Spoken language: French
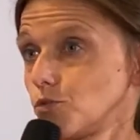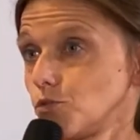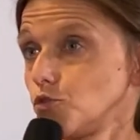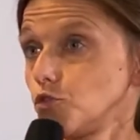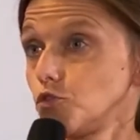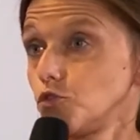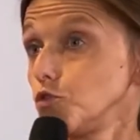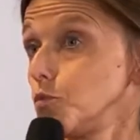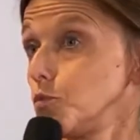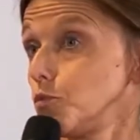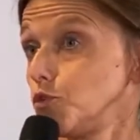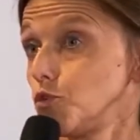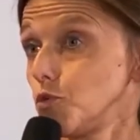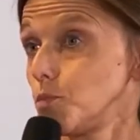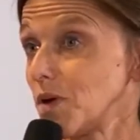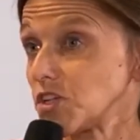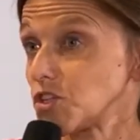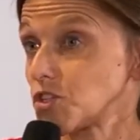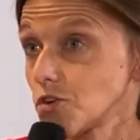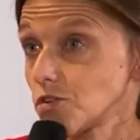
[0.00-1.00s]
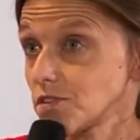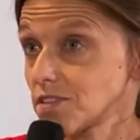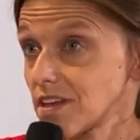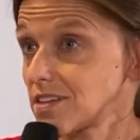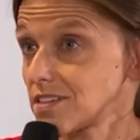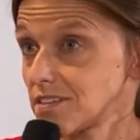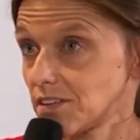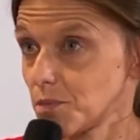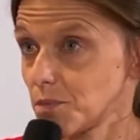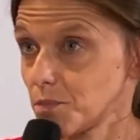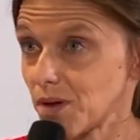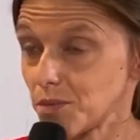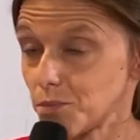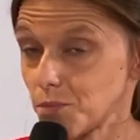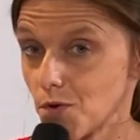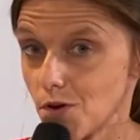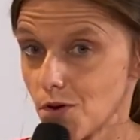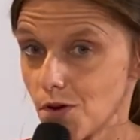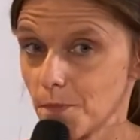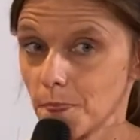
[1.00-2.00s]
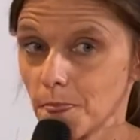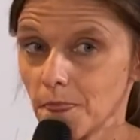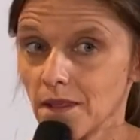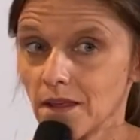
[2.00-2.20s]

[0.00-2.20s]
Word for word: coup de, pas de chance, hein, c'était pas de bol.